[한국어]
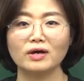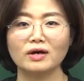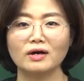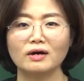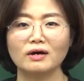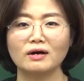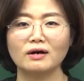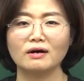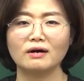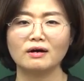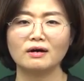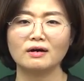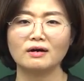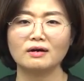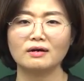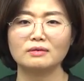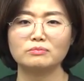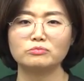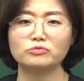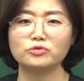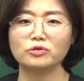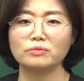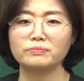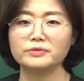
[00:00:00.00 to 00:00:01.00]
아,
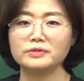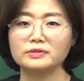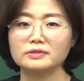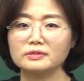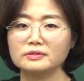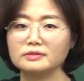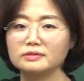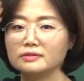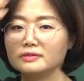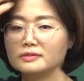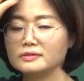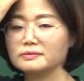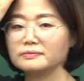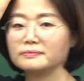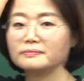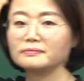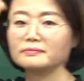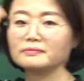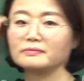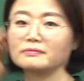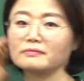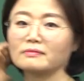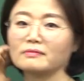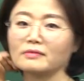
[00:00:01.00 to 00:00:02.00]
무섭죠.
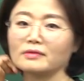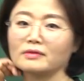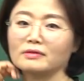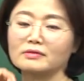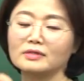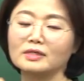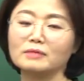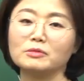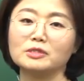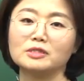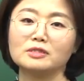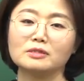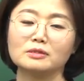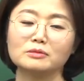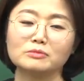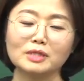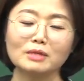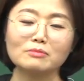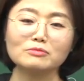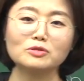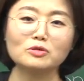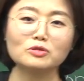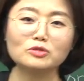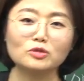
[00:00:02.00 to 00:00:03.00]
선생님이 지금
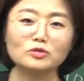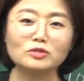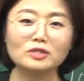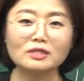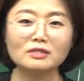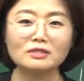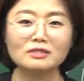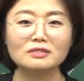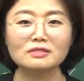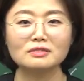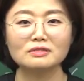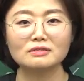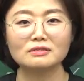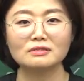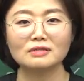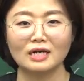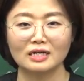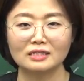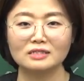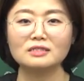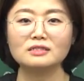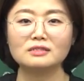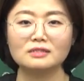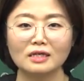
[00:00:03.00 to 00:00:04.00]
삼성전자의 리스크를
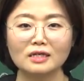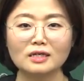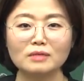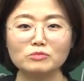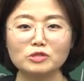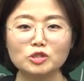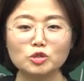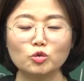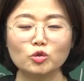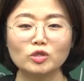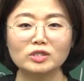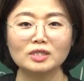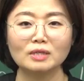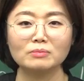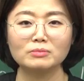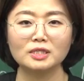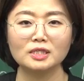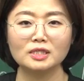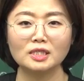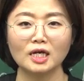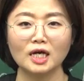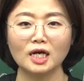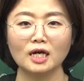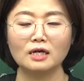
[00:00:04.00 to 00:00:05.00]
같이 책임지고
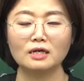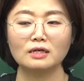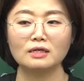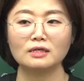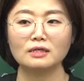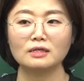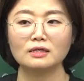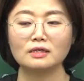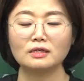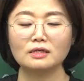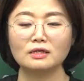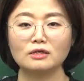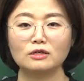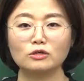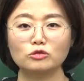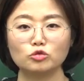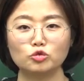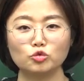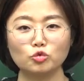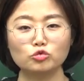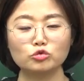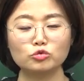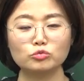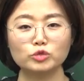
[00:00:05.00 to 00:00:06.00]
있답니다.
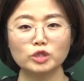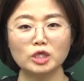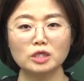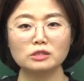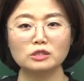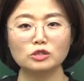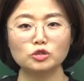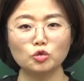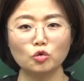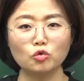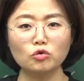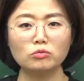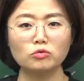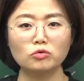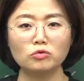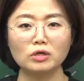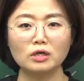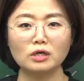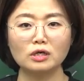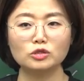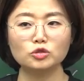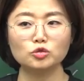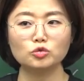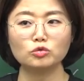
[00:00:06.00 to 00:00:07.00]
그래도 요즘 최근에 조금
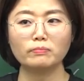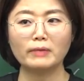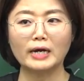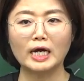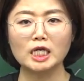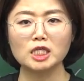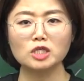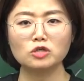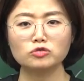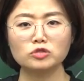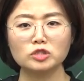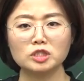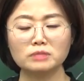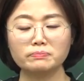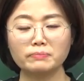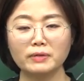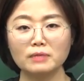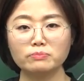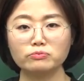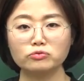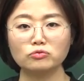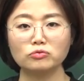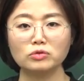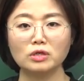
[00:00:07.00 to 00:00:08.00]
올라가지고 마이너스
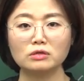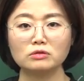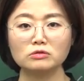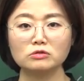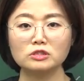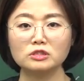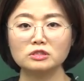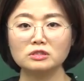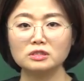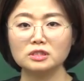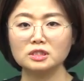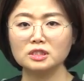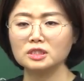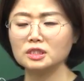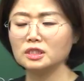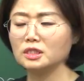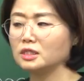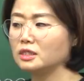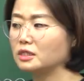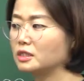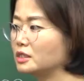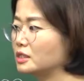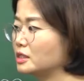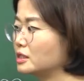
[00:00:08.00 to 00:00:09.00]
18%인가 그렇던디.
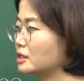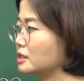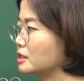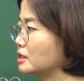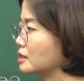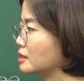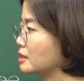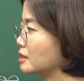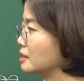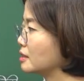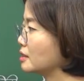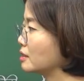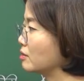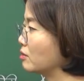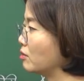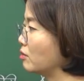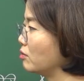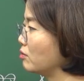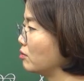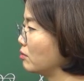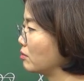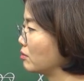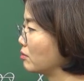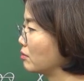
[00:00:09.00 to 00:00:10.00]

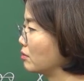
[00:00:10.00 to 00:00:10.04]
헉.